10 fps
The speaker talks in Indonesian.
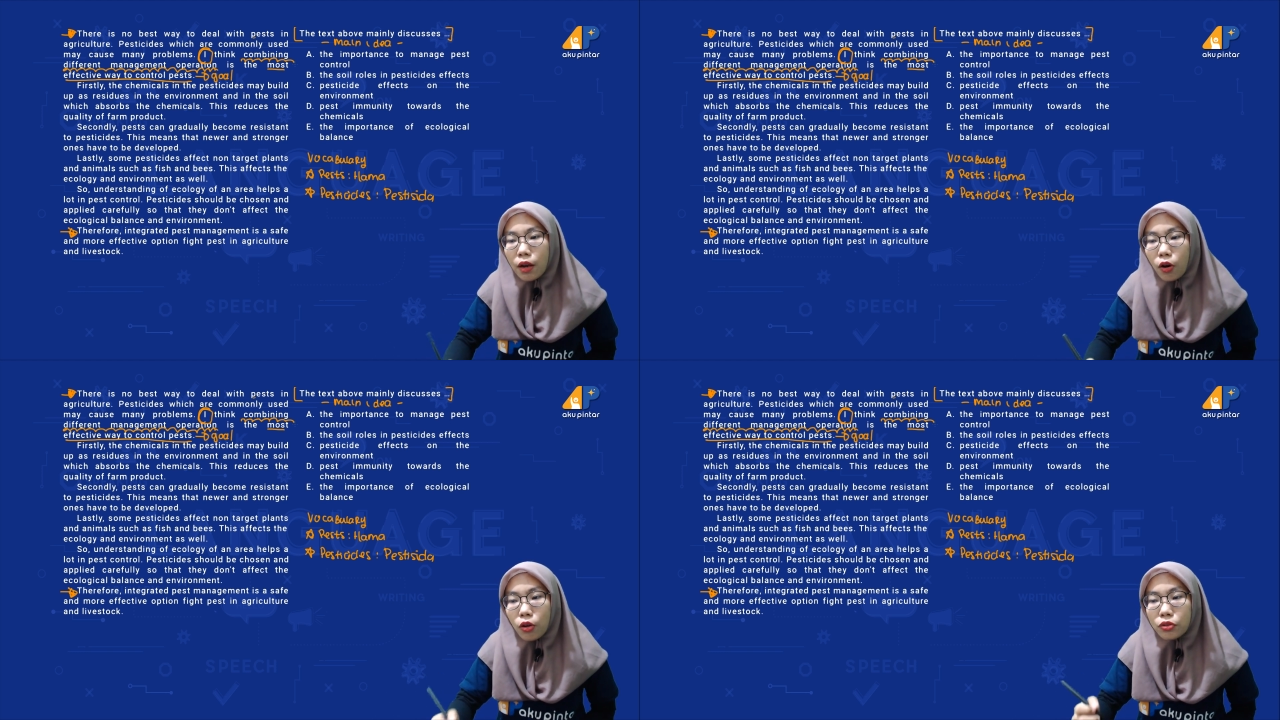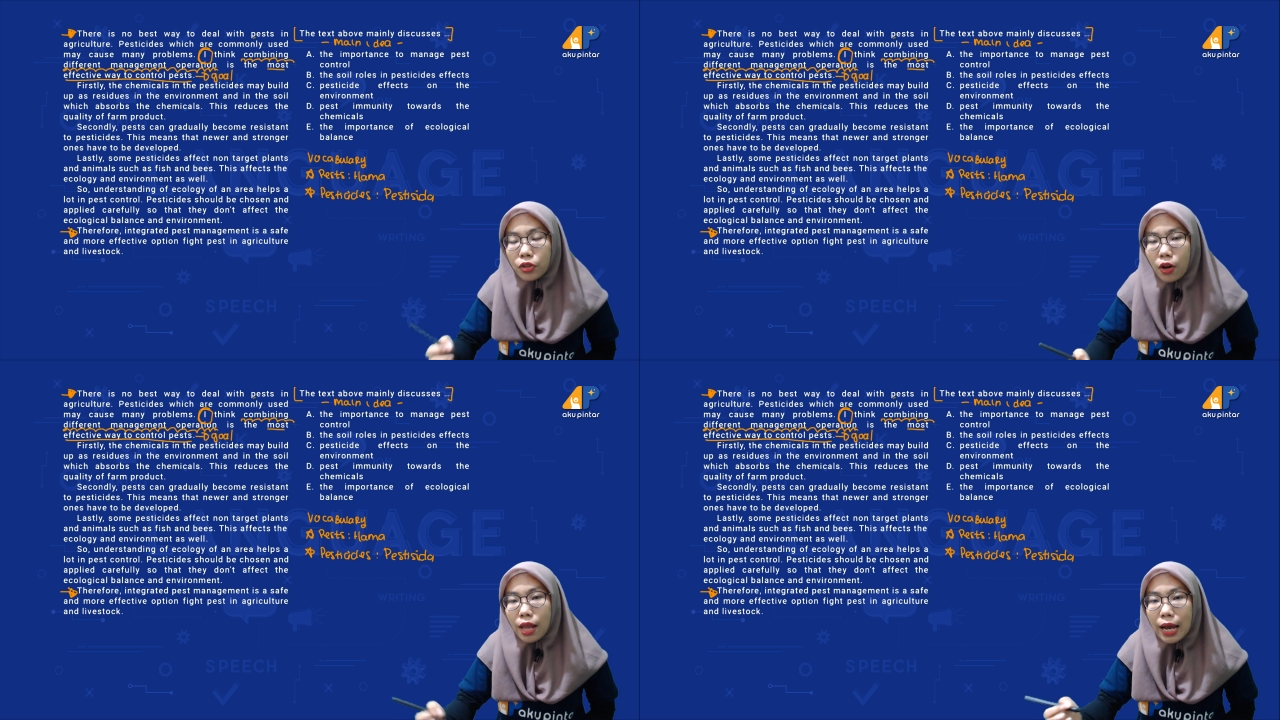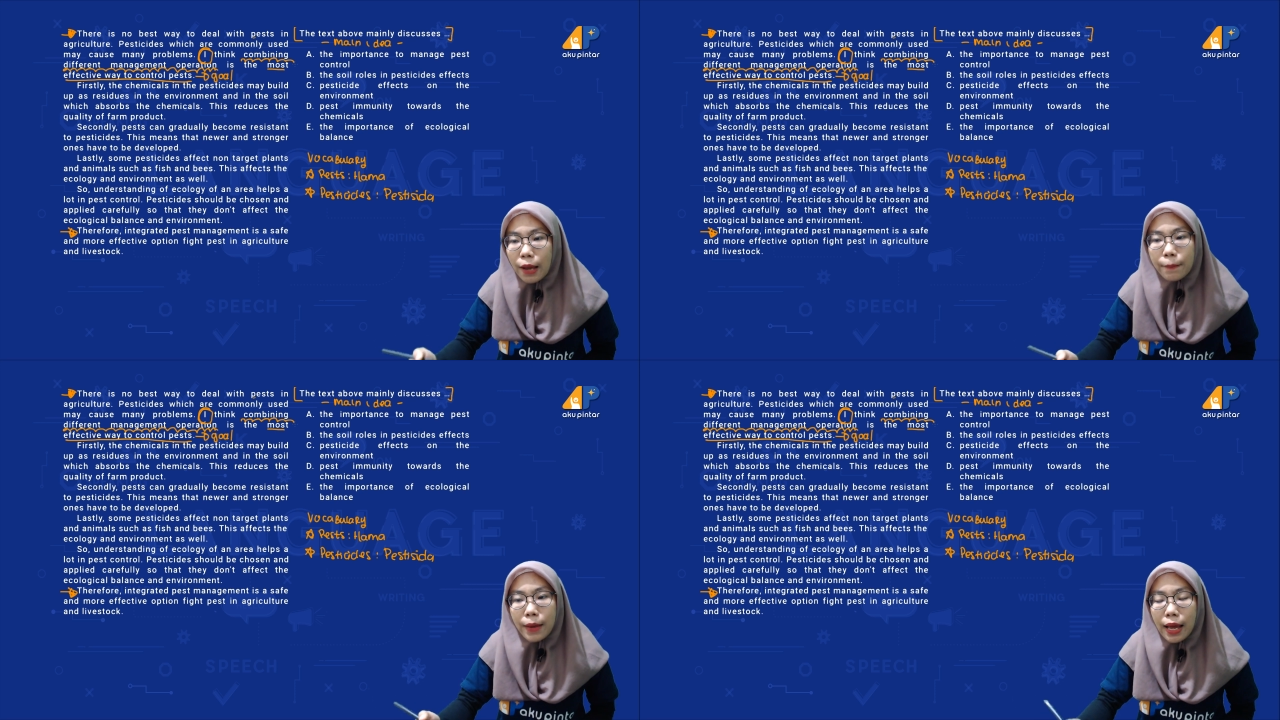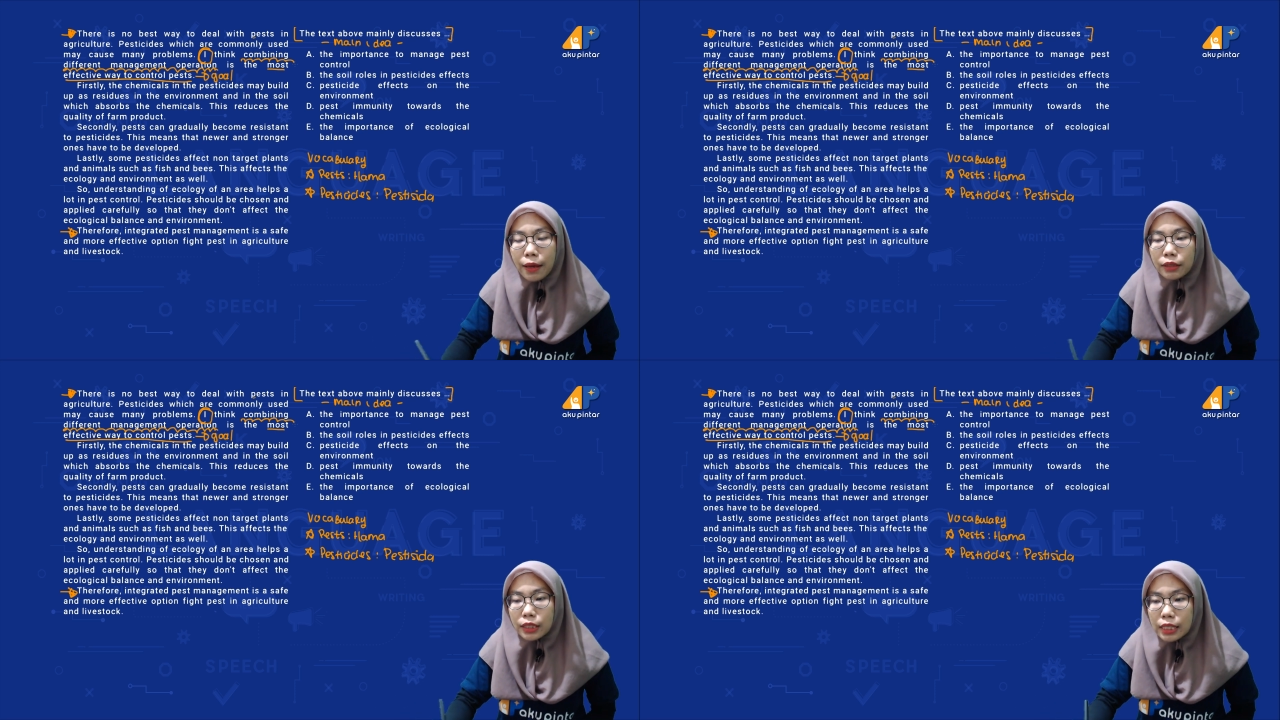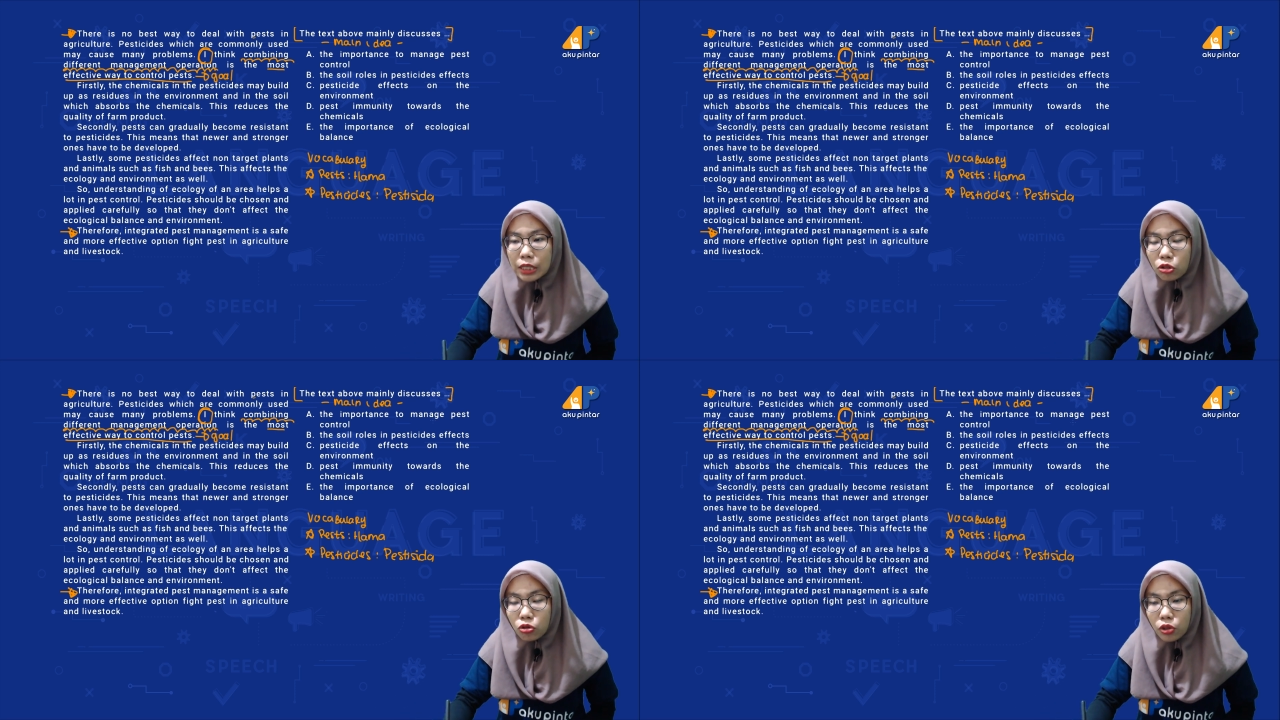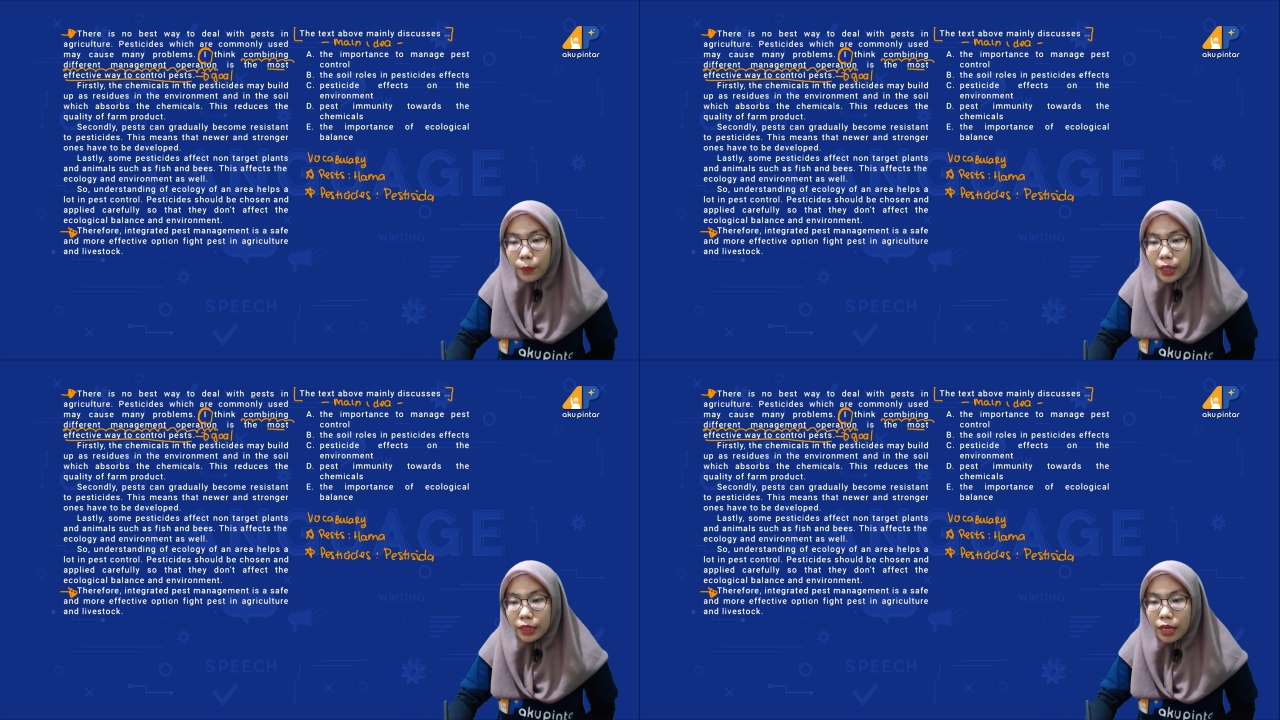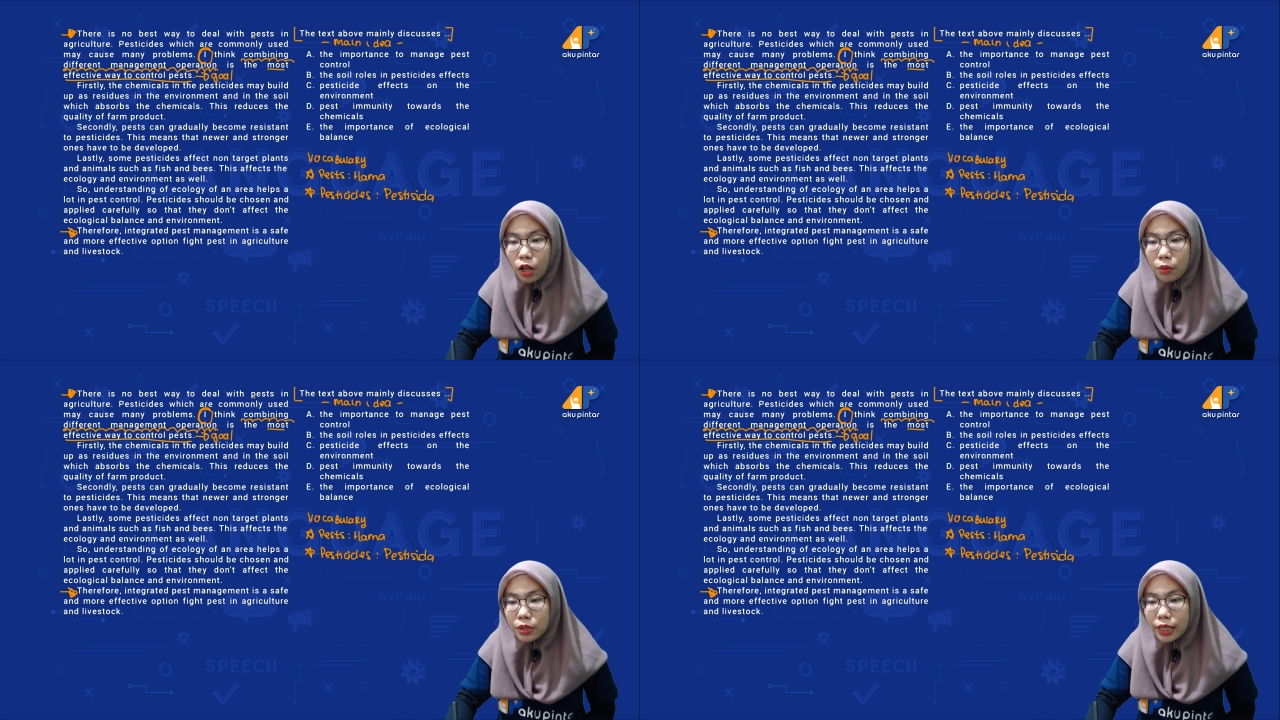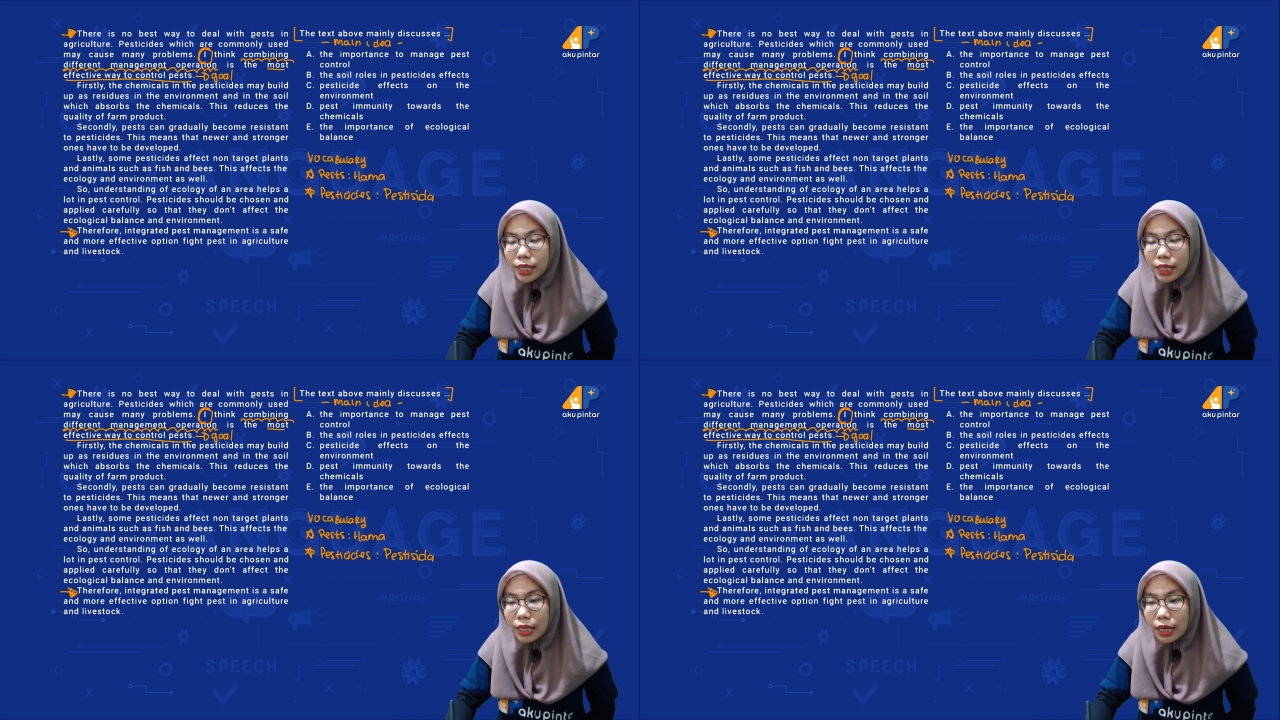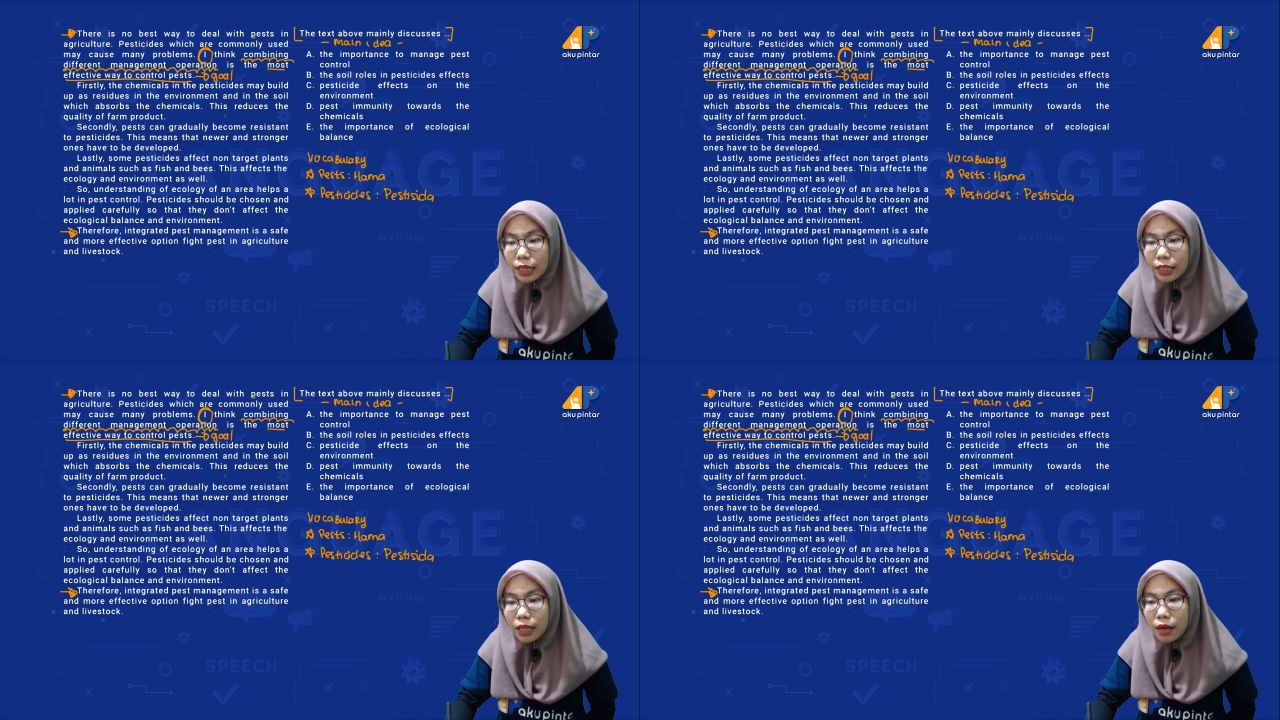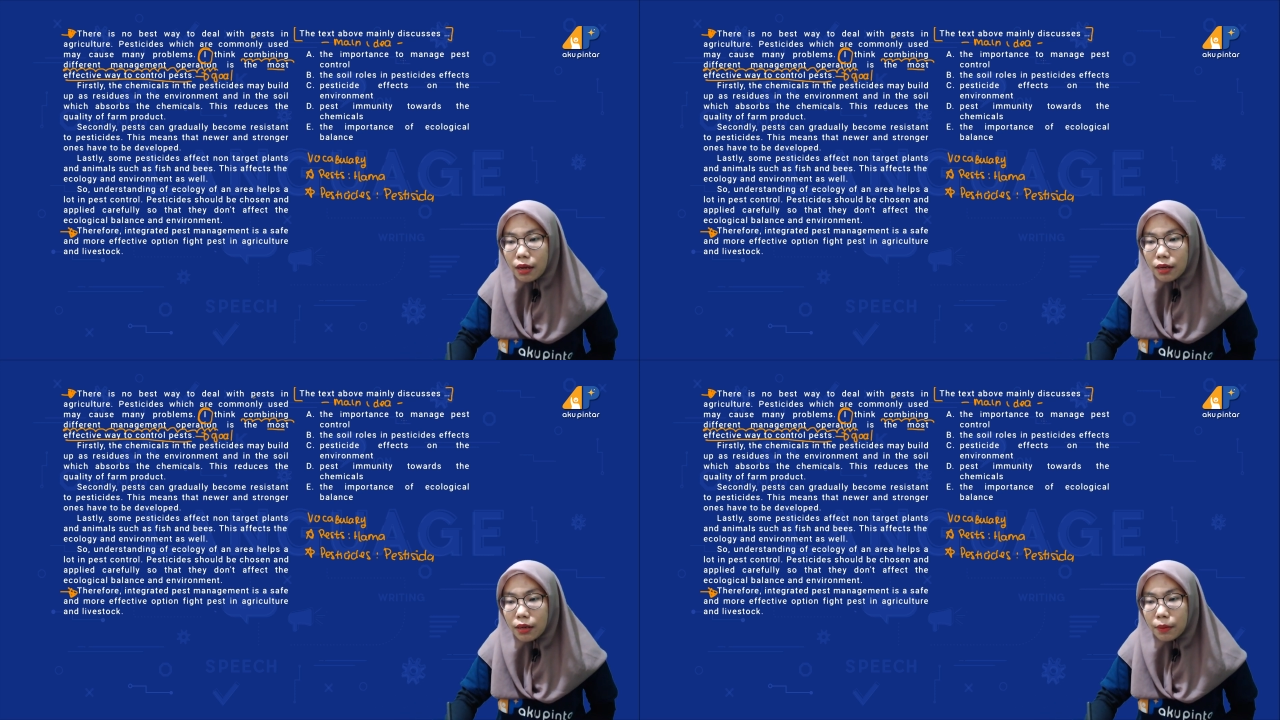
kontrol hama gitu sobat nah kalau misalnya ini kan kita